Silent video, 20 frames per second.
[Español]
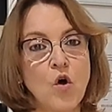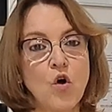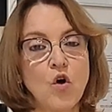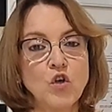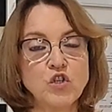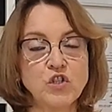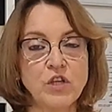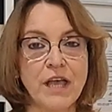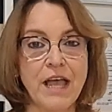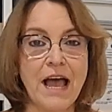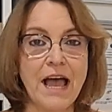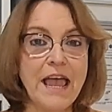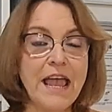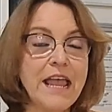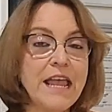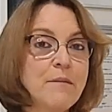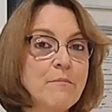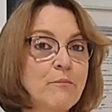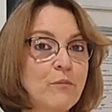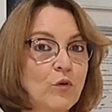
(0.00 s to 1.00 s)
O sea,
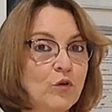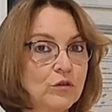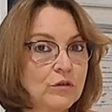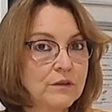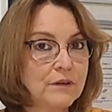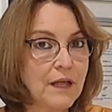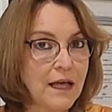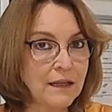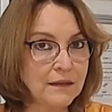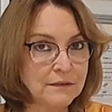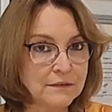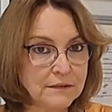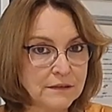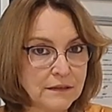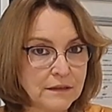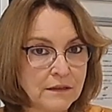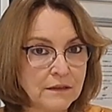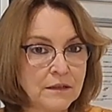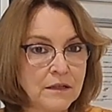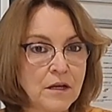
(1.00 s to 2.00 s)
es
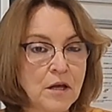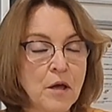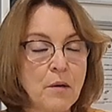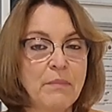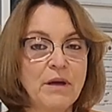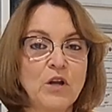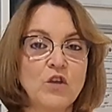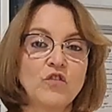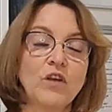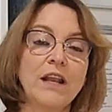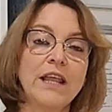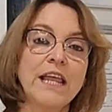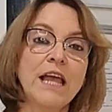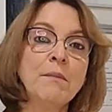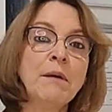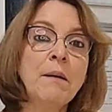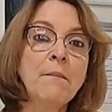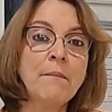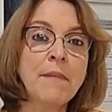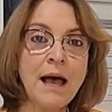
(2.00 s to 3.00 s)
importante, pero se le
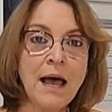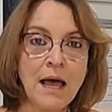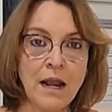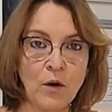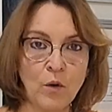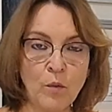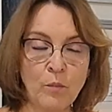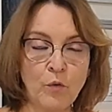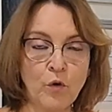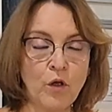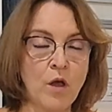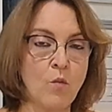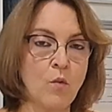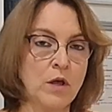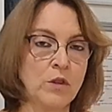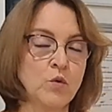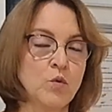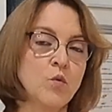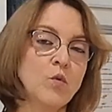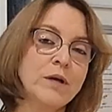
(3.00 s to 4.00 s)
llama malo porque
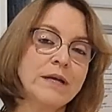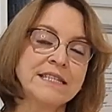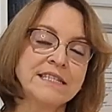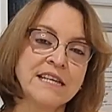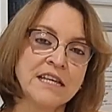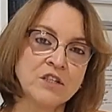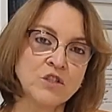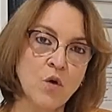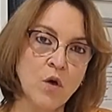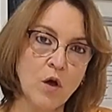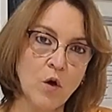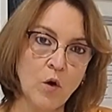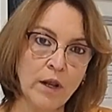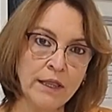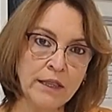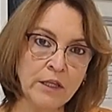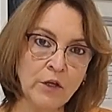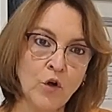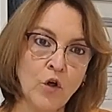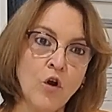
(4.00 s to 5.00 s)
cuando hay un exceso de
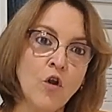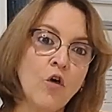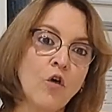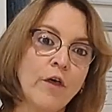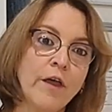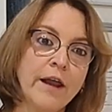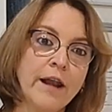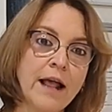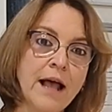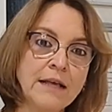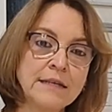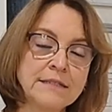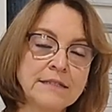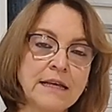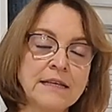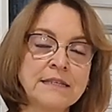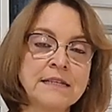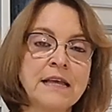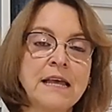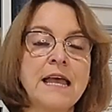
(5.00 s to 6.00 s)
colesterol o de
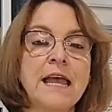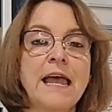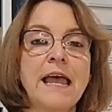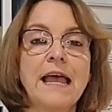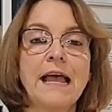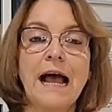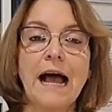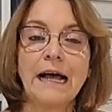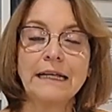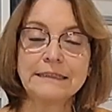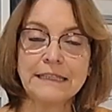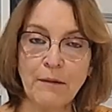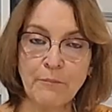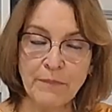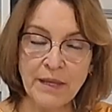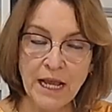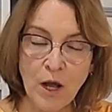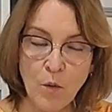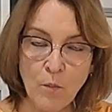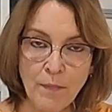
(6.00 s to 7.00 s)
grasas,
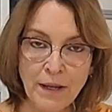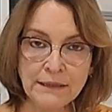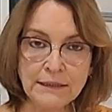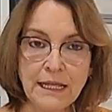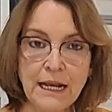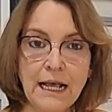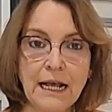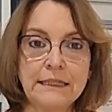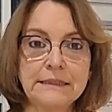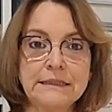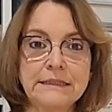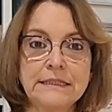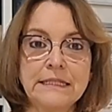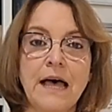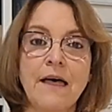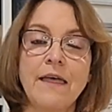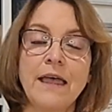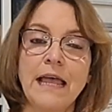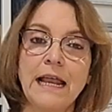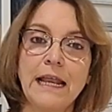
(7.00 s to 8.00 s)
también aumenta la
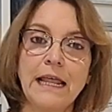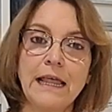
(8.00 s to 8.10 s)
cantidad de